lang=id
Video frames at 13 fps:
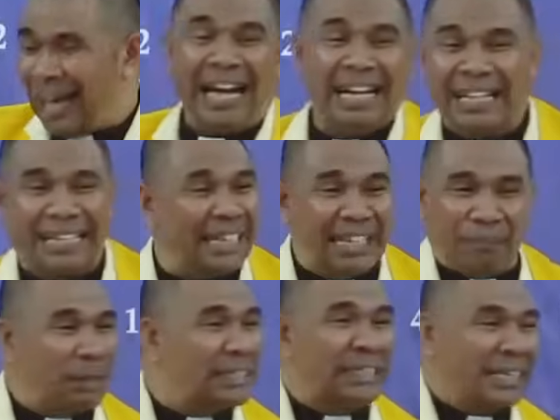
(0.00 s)
Allah
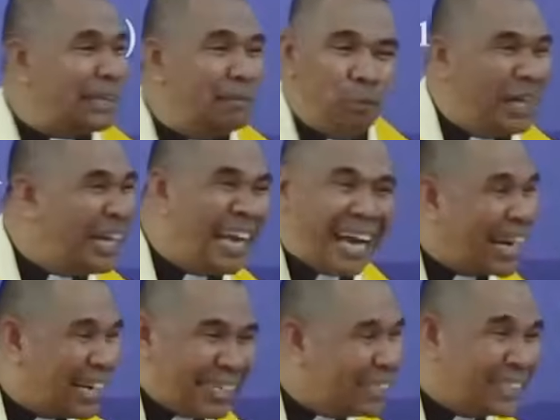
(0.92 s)
tidak bisa
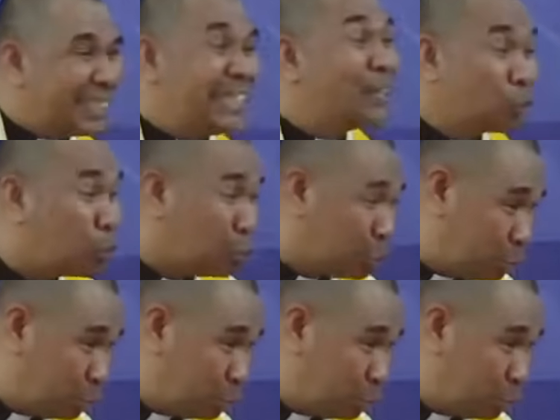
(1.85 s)
dimuliakan di situ.